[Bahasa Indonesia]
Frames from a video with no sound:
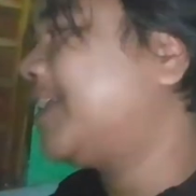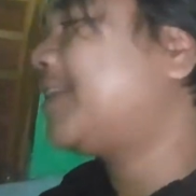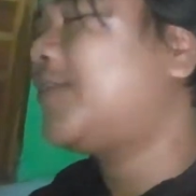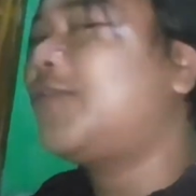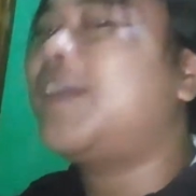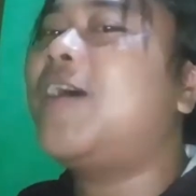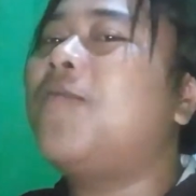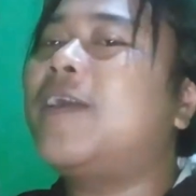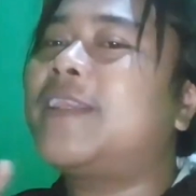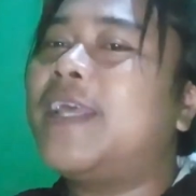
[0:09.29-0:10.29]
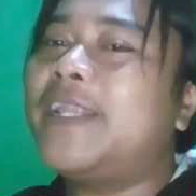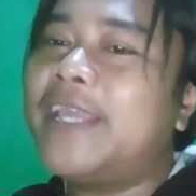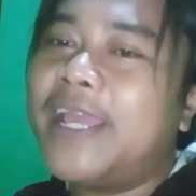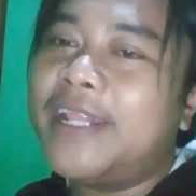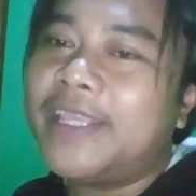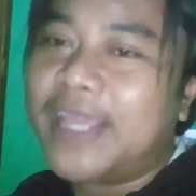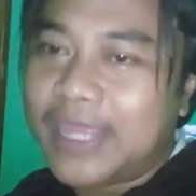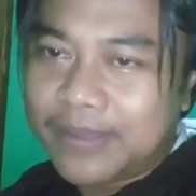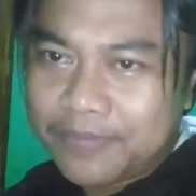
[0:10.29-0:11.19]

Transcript: nah tentunya buat kalian yang